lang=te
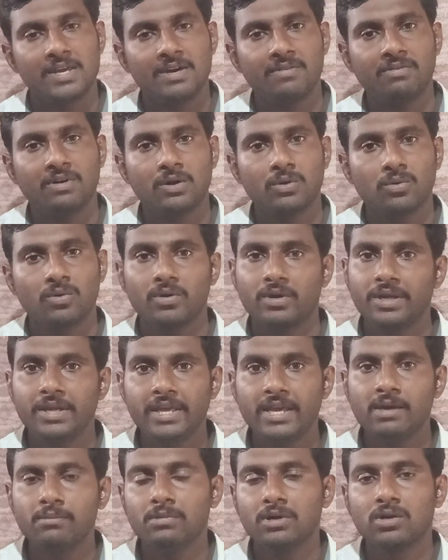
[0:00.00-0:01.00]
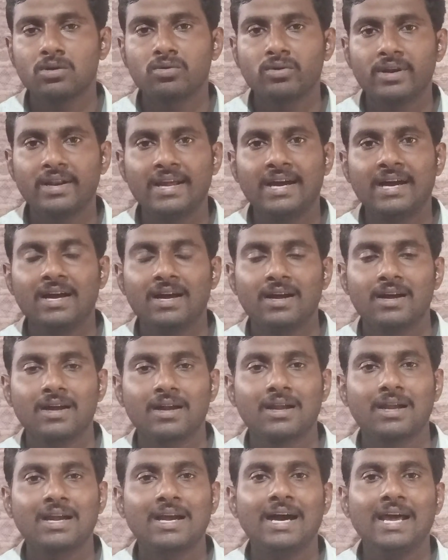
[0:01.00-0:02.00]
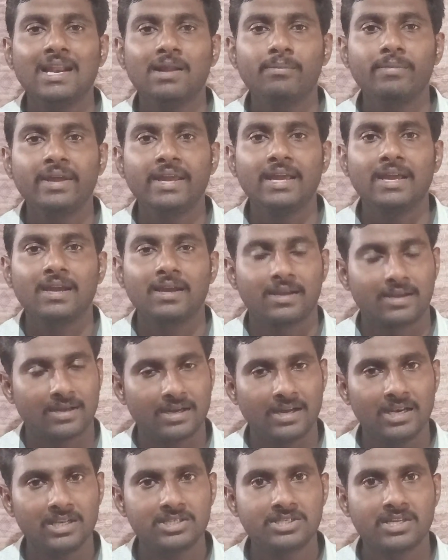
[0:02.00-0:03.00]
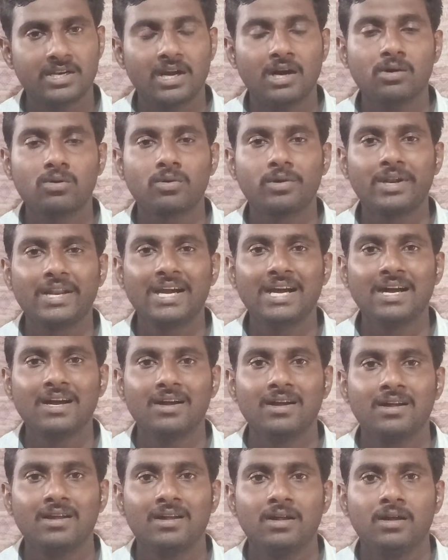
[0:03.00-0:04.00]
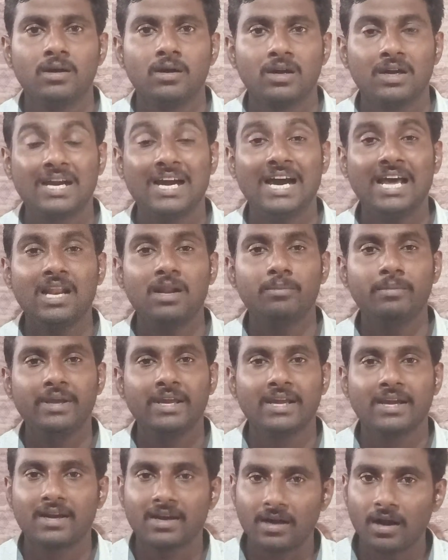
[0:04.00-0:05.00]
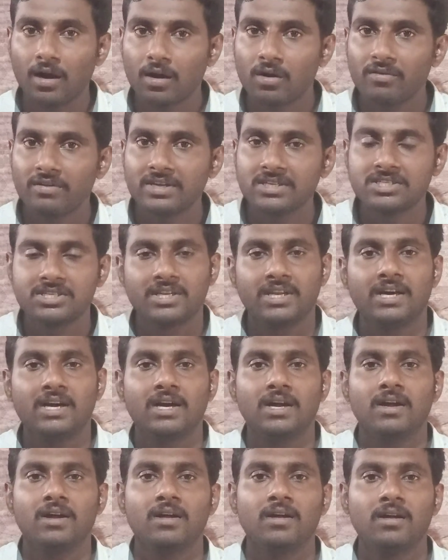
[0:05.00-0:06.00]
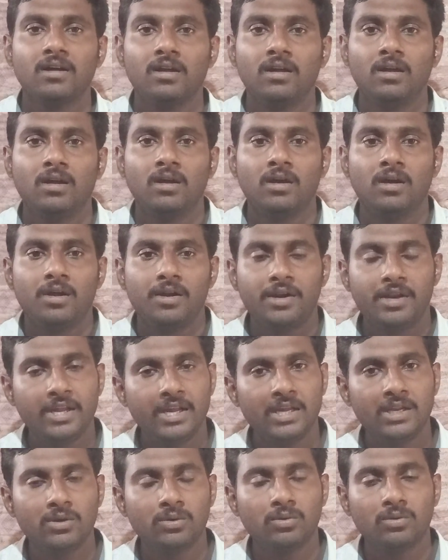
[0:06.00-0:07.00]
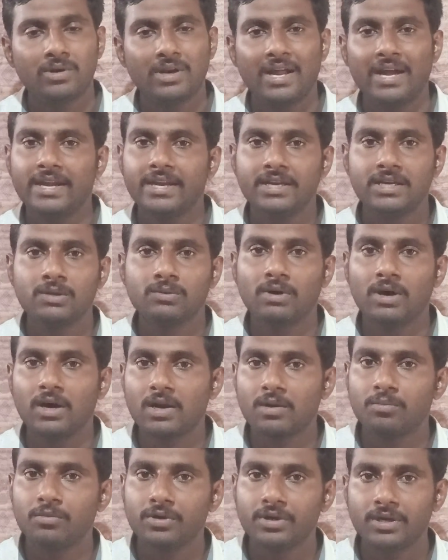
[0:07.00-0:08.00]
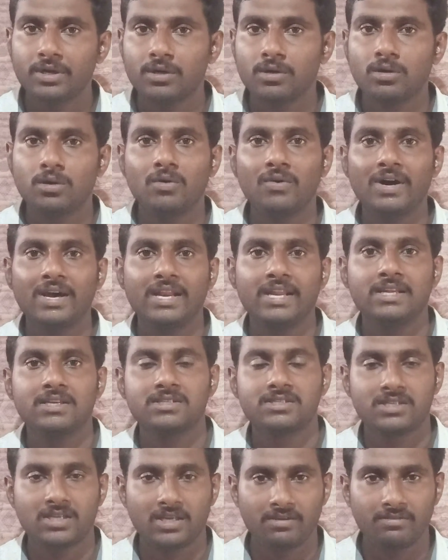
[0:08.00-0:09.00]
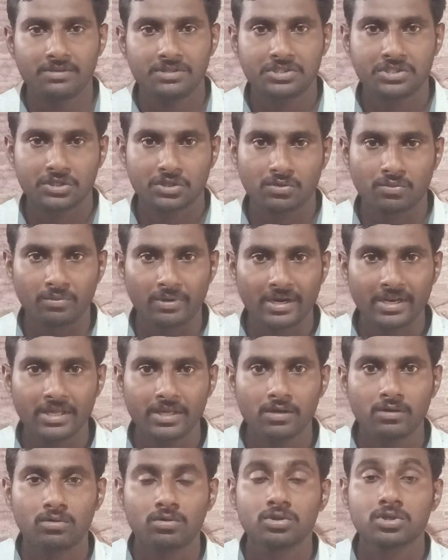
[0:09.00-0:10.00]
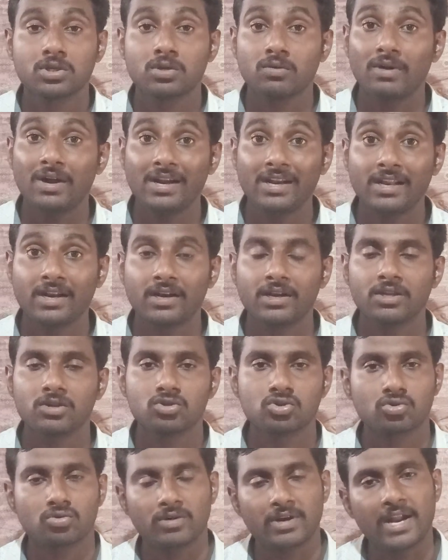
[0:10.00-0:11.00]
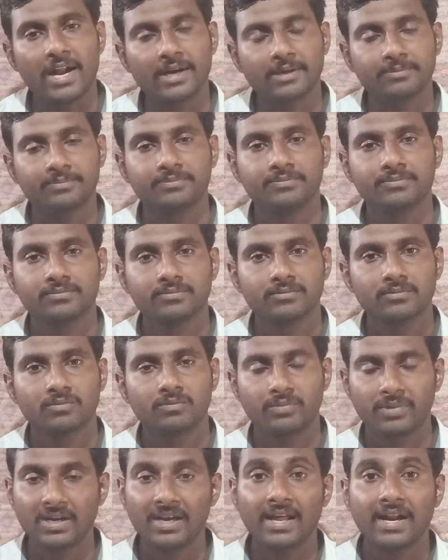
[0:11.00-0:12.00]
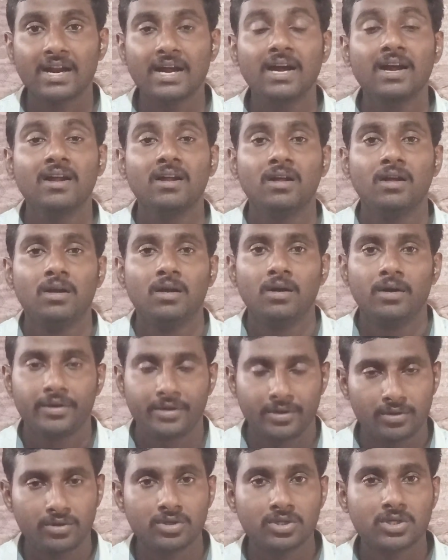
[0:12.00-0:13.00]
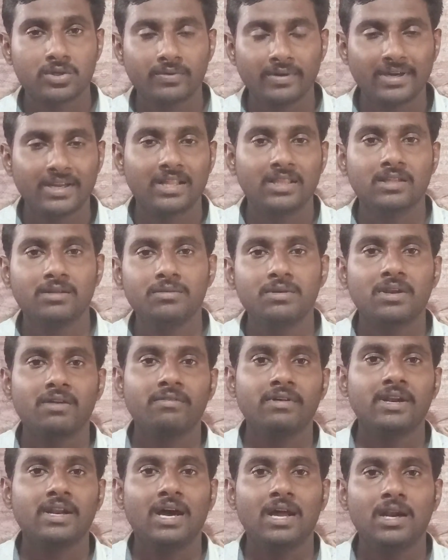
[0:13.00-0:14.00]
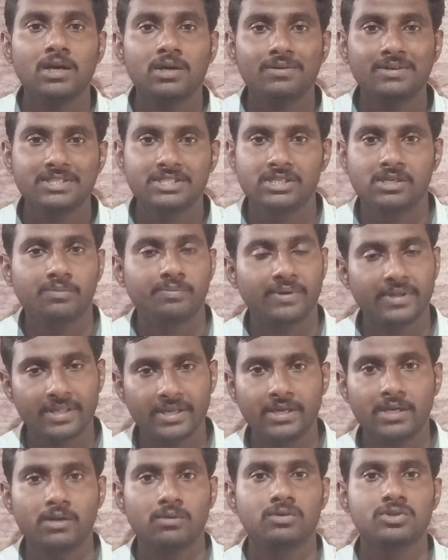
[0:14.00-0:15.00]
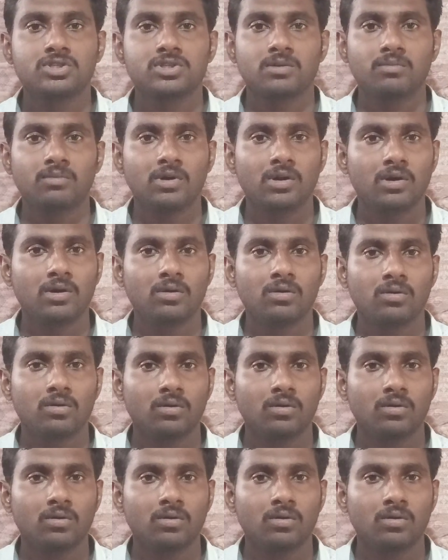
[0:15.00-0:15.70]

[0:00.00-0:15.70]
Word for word: ఎవరు ఏమనుకున్నా కాలమే కలిసి రాకున్నా కాలమే కాటు వేసిన నేను నా ఇంటి వారము యహోవాని అని యహోశివా నిర్ణయించుకున్నాను పిల్లరా యహోశివ గ్రంథం ఇరవై నాలుగవ పదిహేనవ వచనంలో